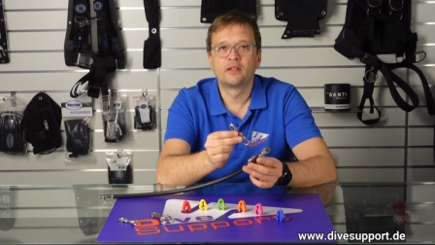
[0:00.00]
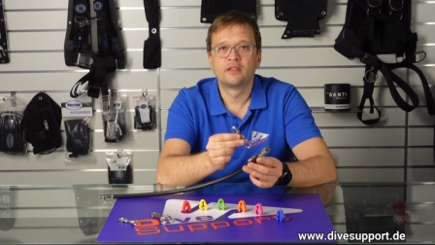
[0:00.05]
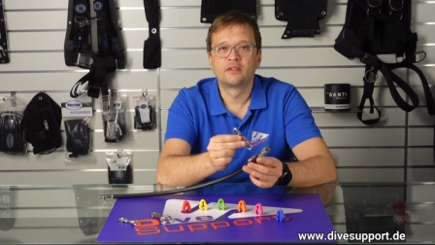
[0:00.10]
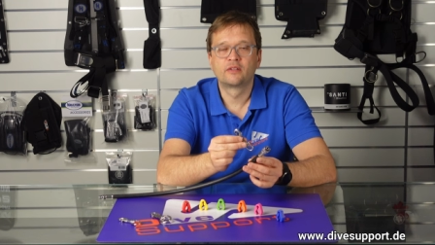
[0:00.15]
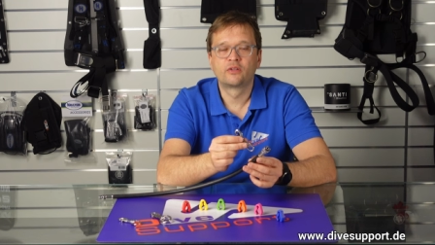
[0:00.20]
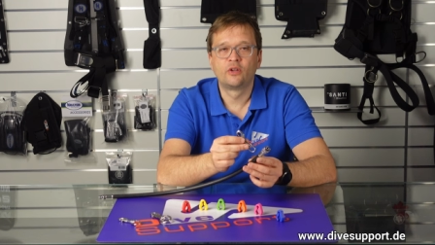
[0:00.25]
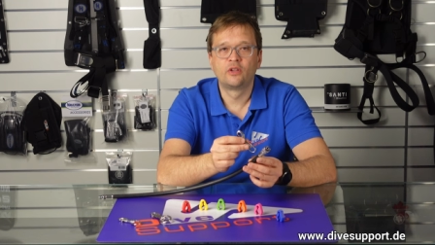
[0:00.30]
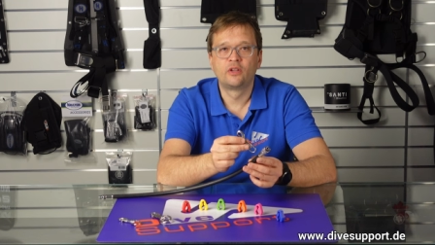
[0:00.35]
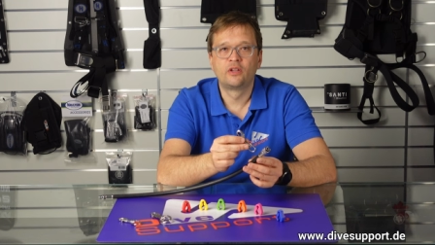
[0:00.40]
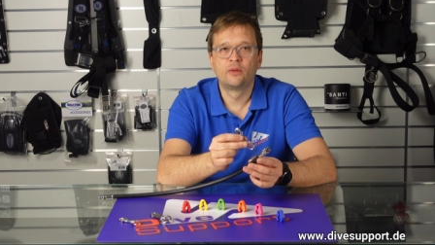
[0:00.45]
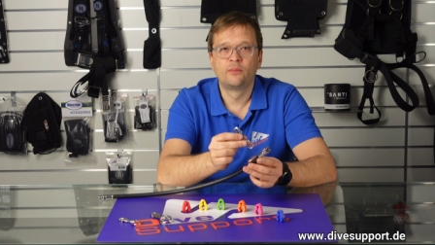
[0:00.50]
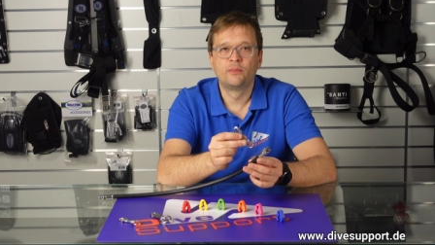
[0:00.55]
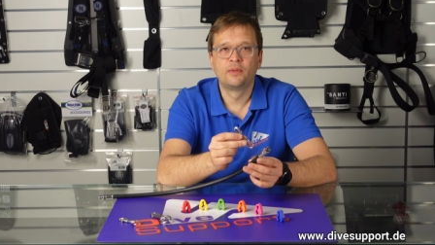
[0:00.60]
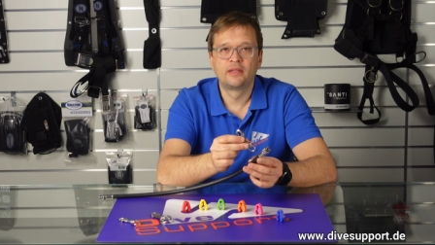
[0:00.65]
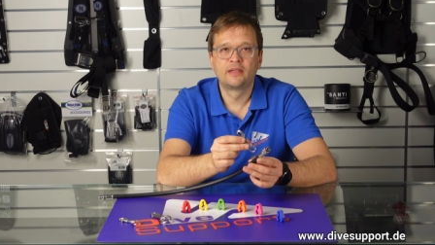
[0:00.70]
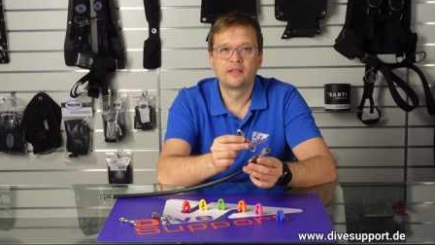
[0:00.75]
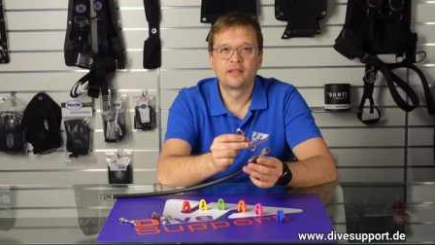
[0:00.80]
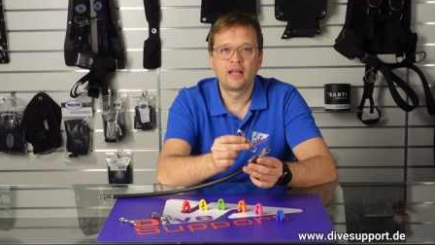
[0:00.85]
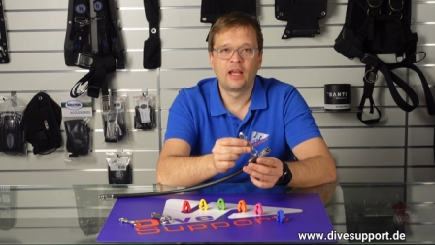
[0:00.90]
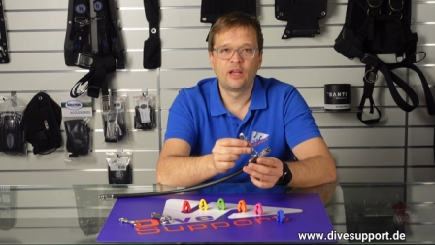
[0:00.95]
das könnt ihr
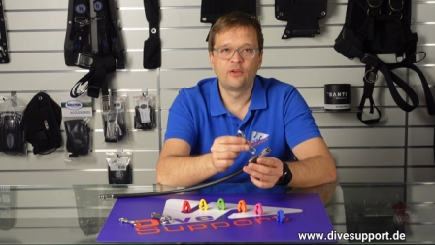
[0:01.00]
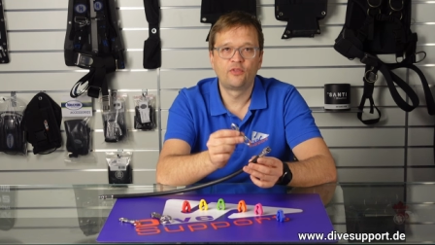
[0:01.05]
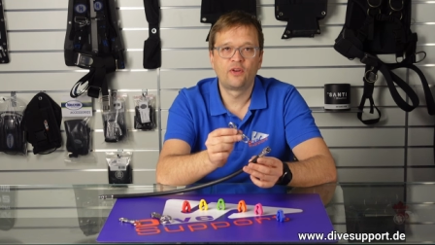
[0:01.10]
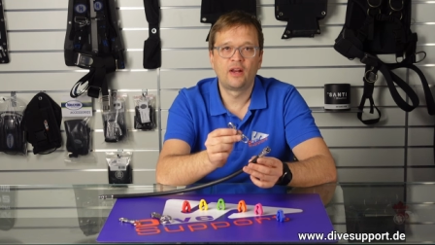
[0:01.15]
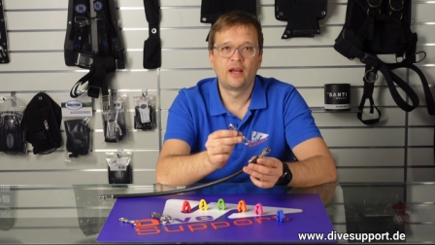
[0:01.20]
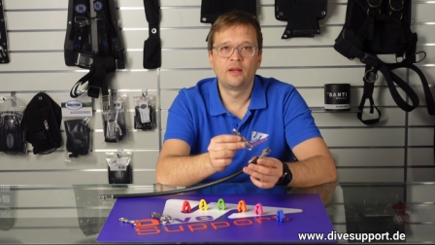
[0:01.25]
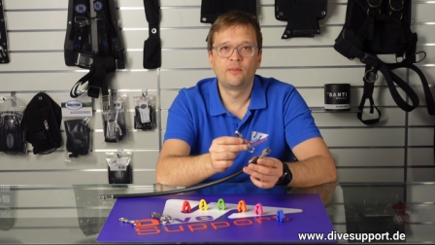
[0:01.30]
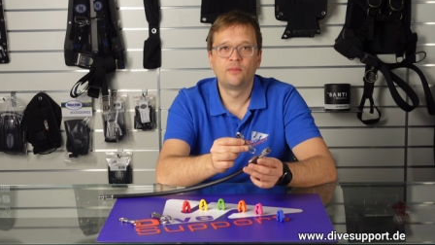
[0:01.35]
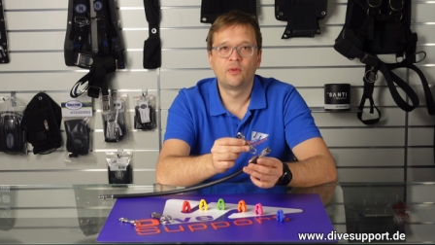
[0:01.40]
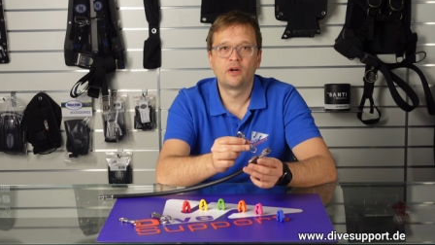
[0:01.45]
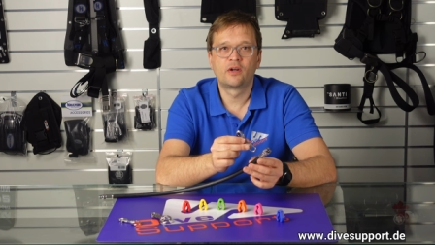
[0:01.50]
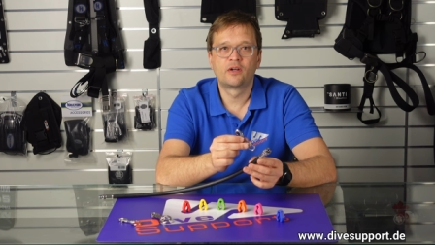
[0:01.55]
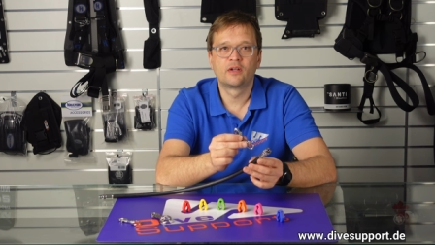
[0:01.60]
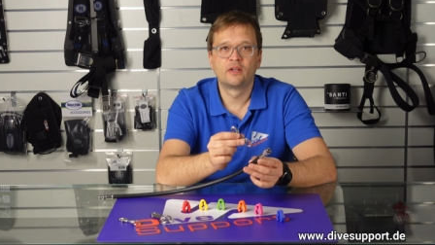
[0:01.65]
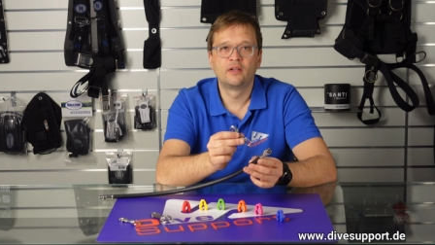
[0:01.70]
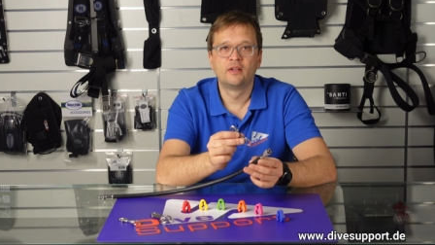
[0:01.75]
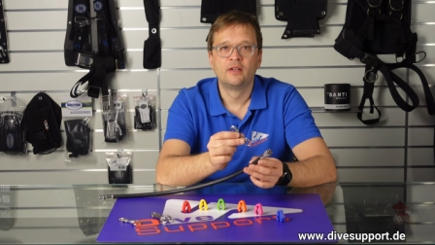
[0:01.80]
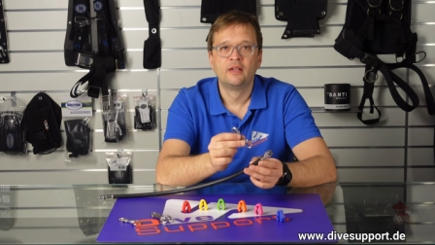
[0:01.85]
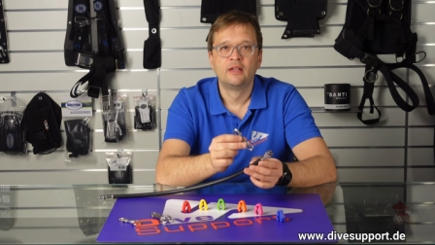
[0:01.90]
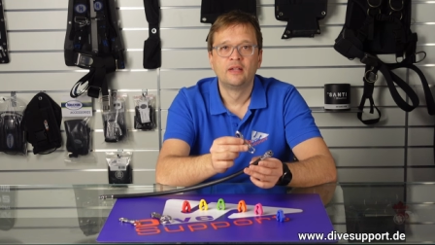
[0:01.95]
mit Caveline
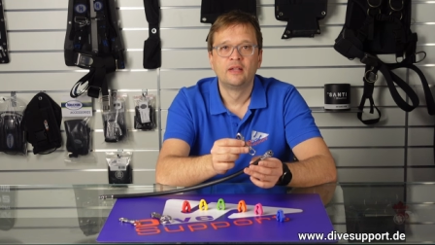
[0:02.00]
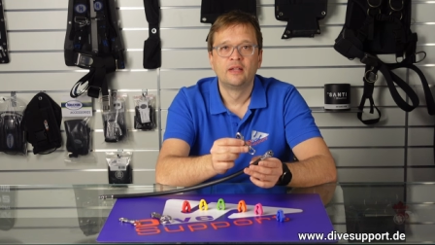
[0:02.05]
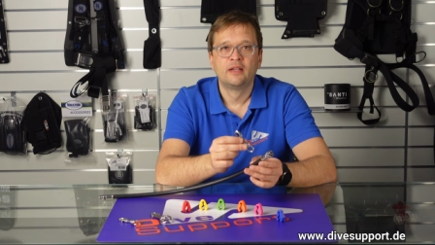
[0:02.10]
machen.